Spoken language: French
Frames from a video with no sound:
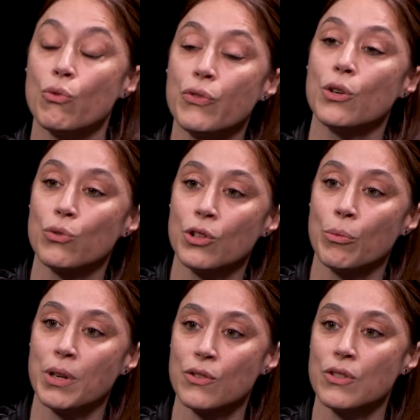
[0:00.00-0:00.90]
qu'on fait quand on est
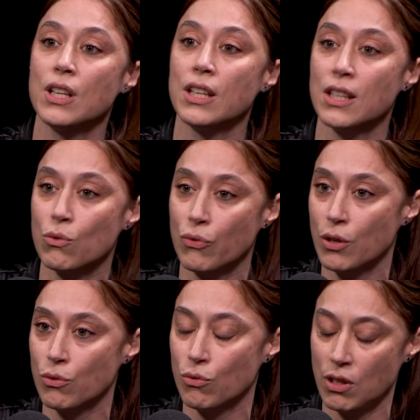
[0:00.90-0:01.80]
en présentiel et qu'est-ce qu'on fait
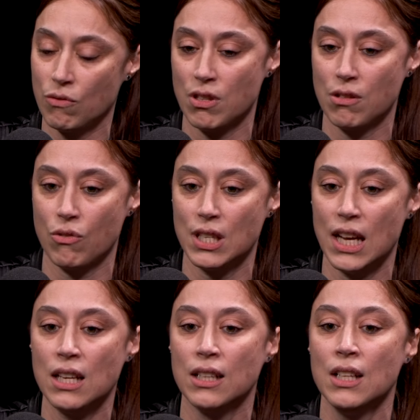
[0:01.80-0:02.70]
quand on est en
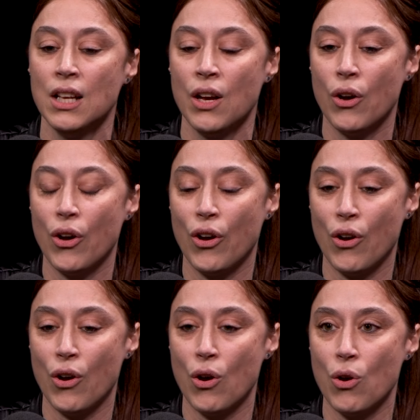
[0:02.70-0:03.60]
distanciel
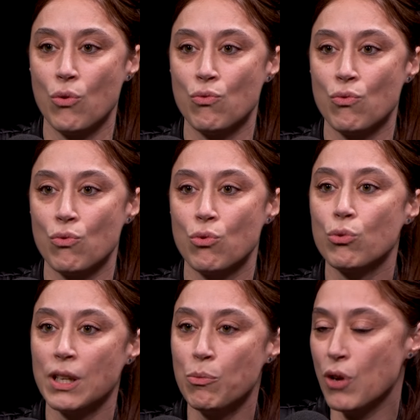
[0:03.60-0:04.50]
euh, On
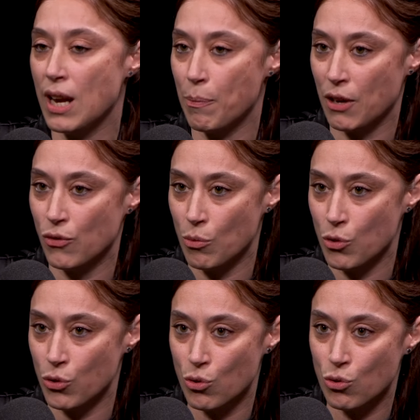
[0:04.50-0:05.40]
contribue à la
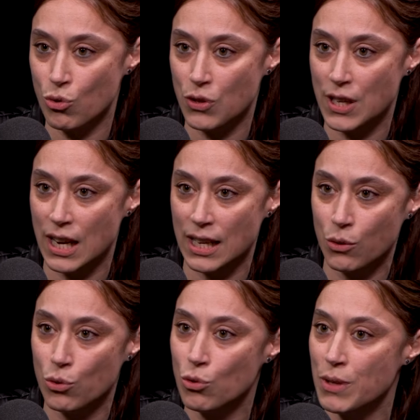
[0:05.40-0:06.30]
performance sociale,
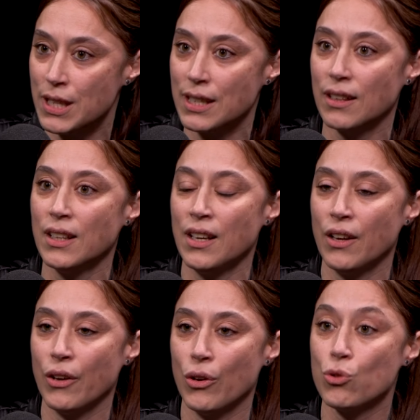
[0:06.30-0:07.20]
économique,
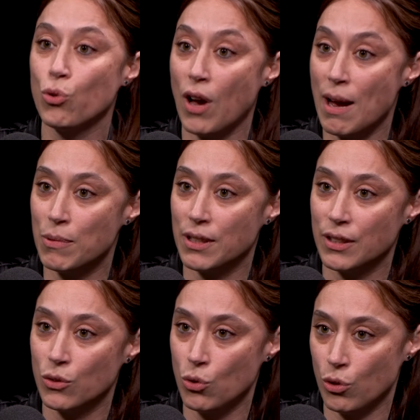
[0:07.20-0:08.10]
euh, durable
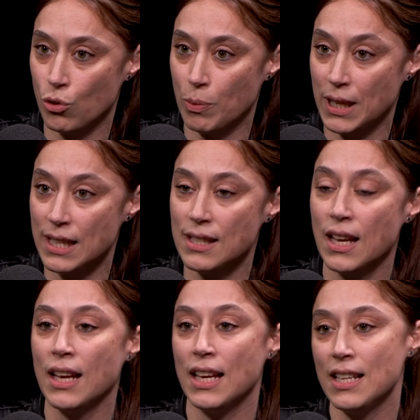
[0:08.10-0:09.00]
de l'entreprise
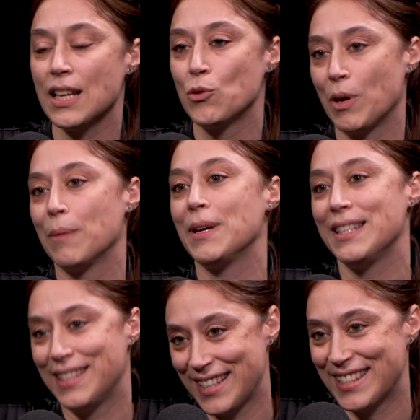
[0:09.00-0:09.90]
et, ça, nous permet
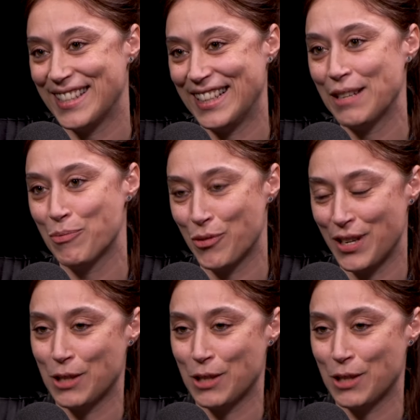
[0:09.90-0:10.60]
euh, d'exceller pour